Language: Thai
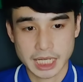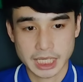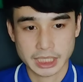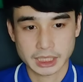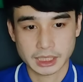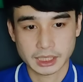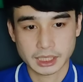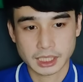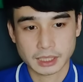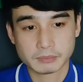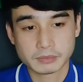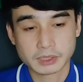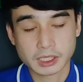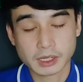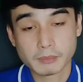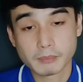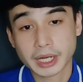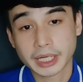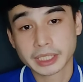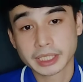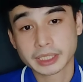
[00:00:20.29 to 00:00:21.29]
นะครับทำไม
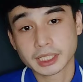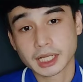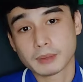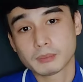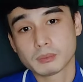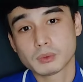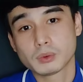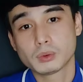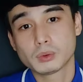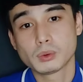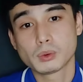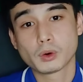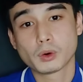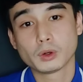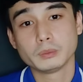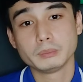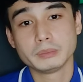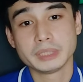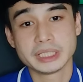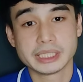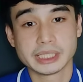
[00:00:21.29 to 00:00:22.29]
นะครับผู้คนมี
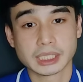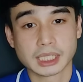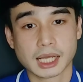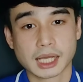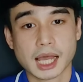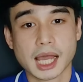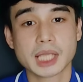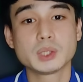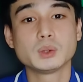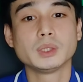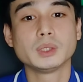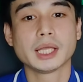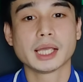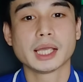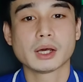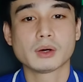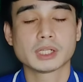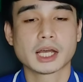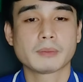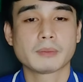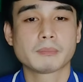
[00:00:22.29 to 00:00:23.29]
สินค้าอยู่แล้วนะ
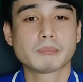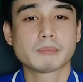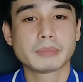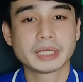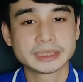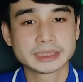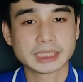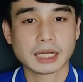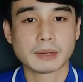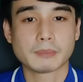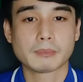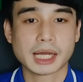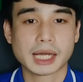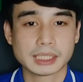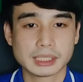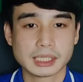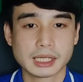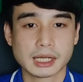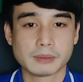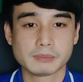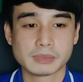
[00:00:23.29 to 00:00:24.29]
ครับไม่สามารถ
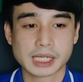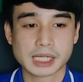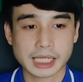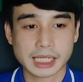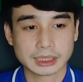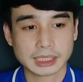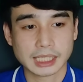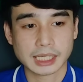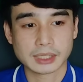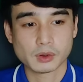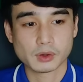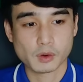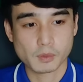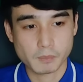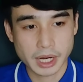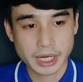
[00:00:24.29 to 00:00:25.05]
ทำการตลาดออกไป